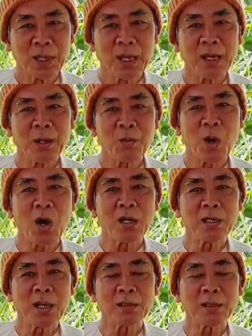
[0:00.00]
mà ngài để bỏ
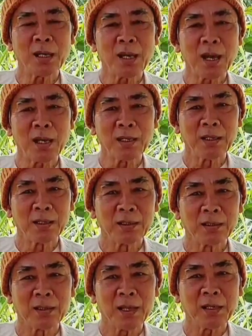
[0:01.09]
hết trơn tất cả
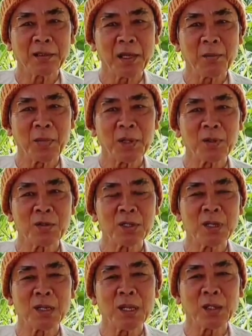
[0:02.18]
để tìm cái con
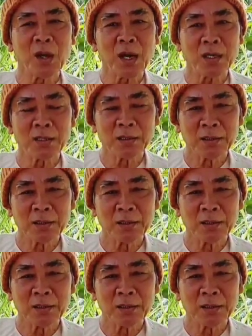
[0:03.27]
đường giải thoát